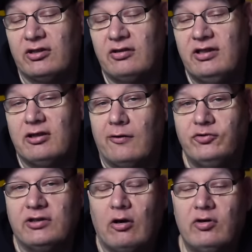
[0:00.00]

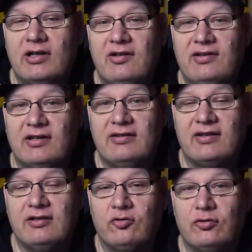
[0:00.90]
Drittliga-Aufstieg auch realisieren
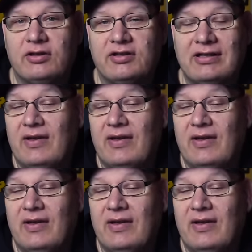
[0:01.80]
lässt natürlich.